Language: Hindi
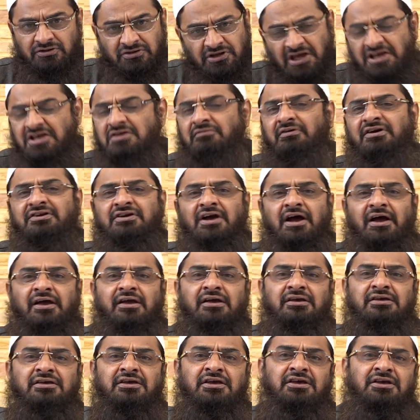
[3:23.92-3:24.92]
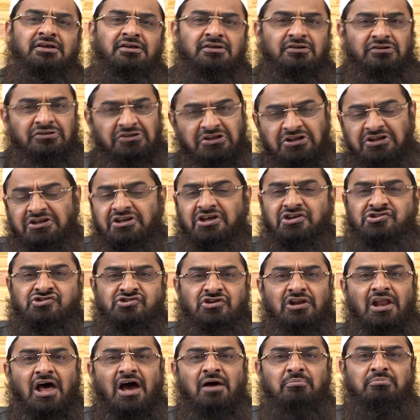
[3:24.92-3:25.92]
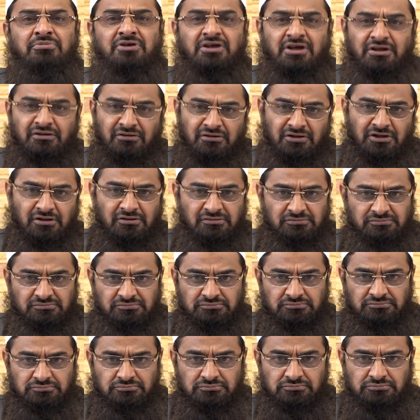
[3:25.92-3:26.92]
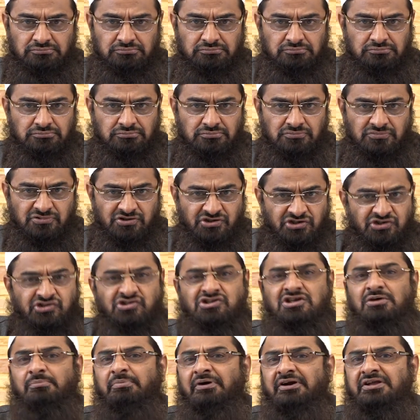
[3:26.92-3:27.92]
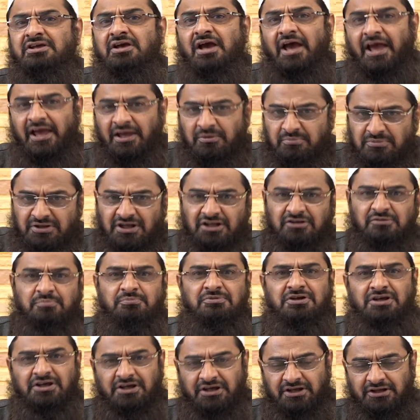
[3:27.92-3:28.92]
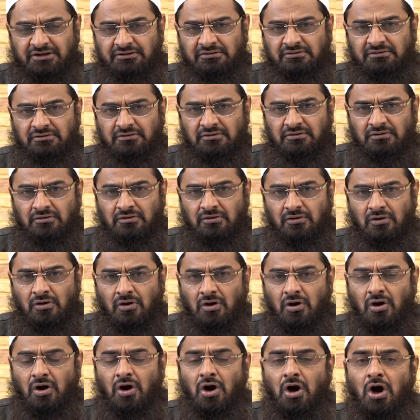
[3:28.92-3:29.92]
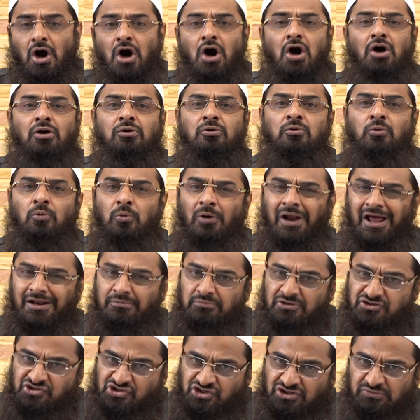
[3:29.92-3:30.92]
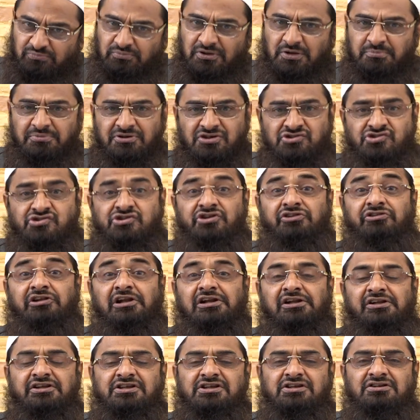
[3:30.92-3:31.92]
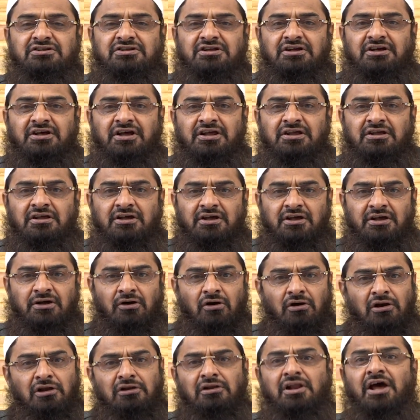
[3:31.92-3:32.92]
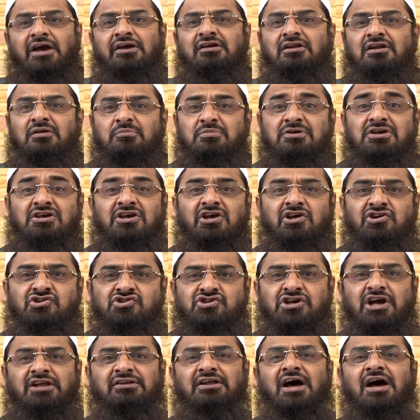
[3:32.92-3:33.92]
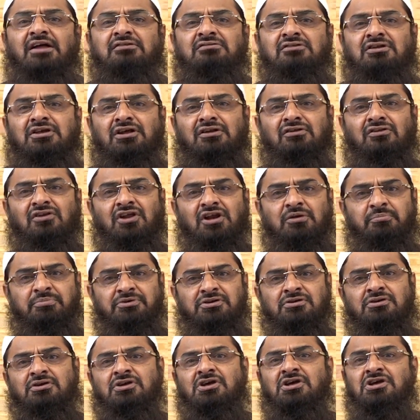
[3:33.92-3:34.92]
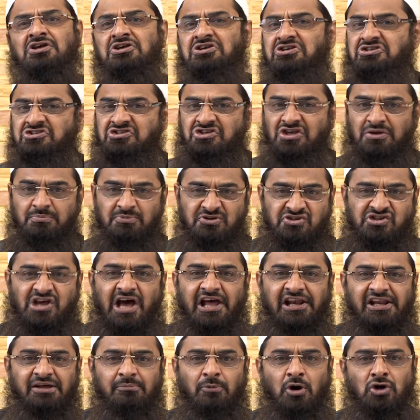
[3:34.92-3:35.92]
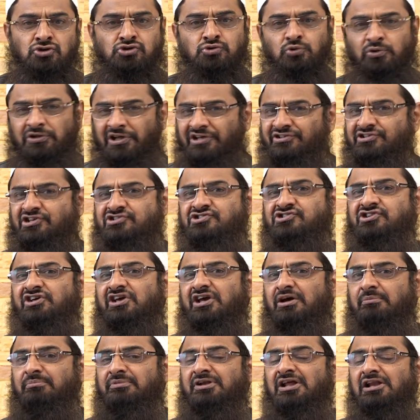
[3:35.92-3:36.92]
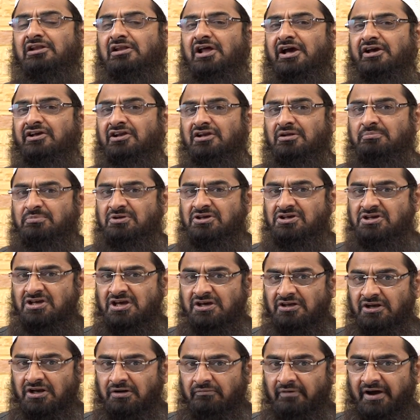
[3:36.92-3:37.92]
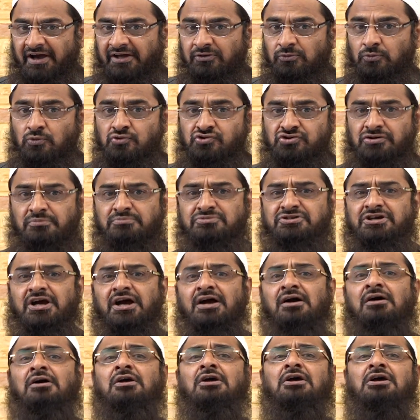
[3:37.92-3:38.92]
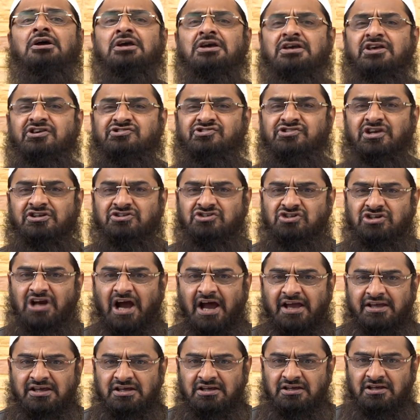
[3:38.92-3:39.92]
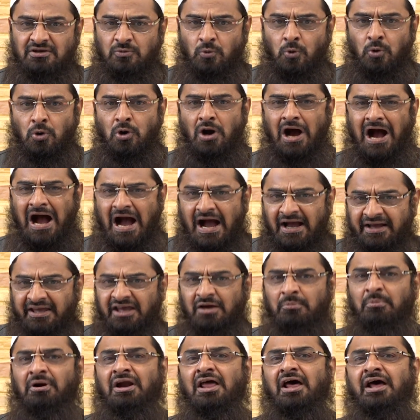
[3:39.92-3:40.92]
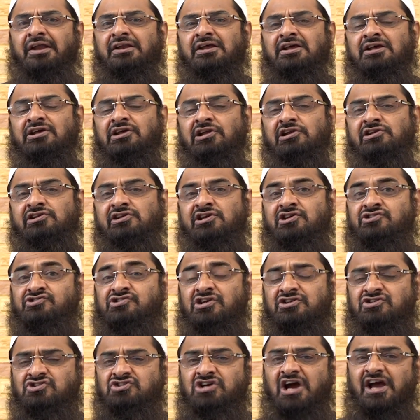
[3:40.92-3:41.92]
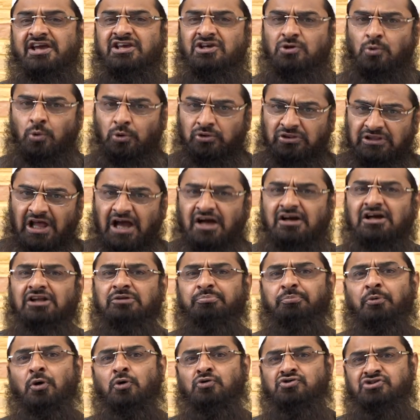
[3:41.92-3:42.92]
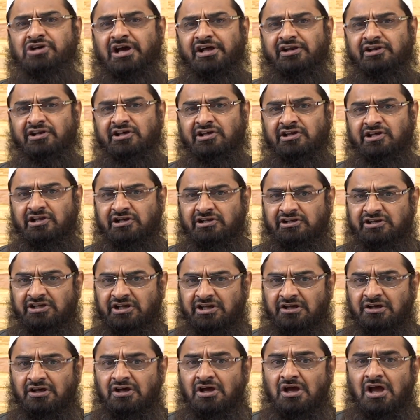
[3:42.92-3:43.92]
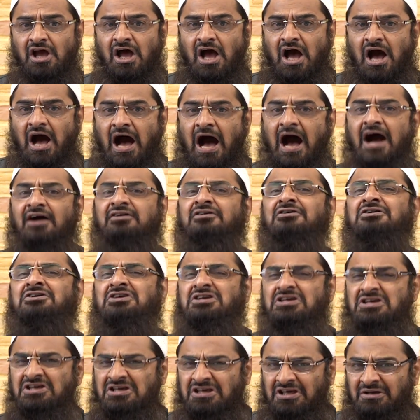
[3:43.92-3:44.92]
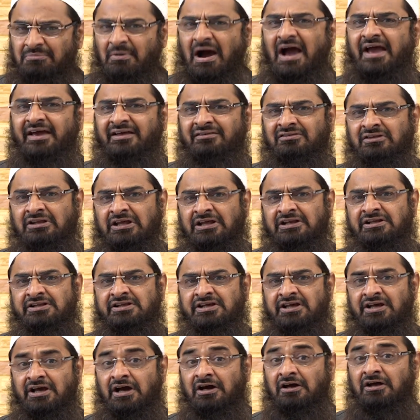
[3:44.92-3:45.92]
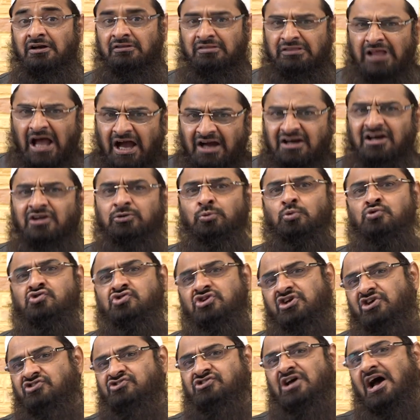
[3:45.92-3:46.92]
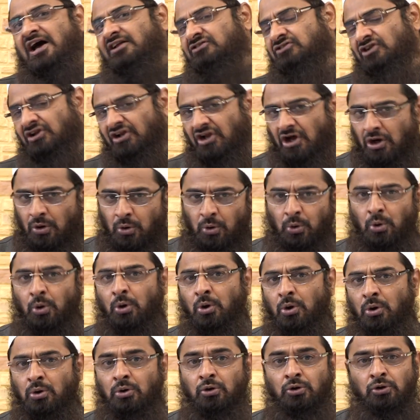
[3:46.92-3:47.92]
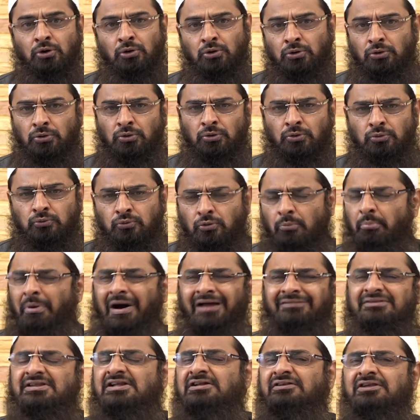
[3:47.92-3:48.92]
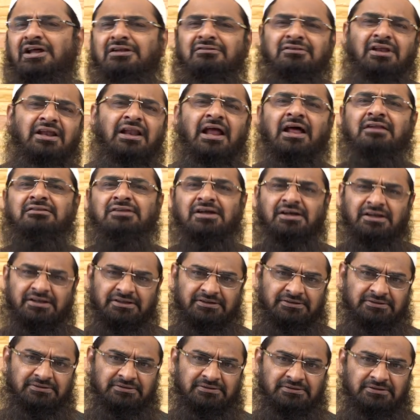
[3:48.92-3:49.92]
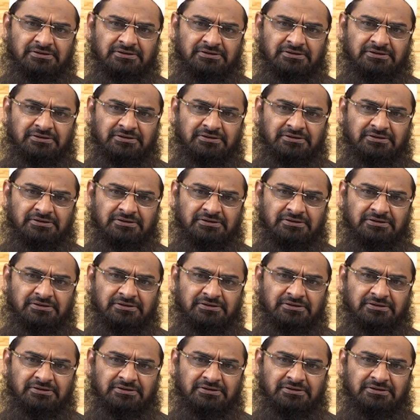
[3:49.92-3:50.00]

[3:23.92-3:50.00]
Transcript: यही वजह है कि दीन इस्लाम के अंदर इसकी बड़ी अहमियत भी है और कुरान मजीद में भी इसकी तलकीन की गई है और अल्लाह के नबी के इरशादात के अंदर भी इसकी मिसालें मौजूद है जैसे कि हमने अल्लाह के नबी की एक रिवायत को समझा कि सच्चाई को आगे बढ़ाने के लिए सच्चाई को ताकत पहुंचाने के लिए हक की हिमायत के लिए अगर ताकत उसके साथ न हो तो बातिल आता है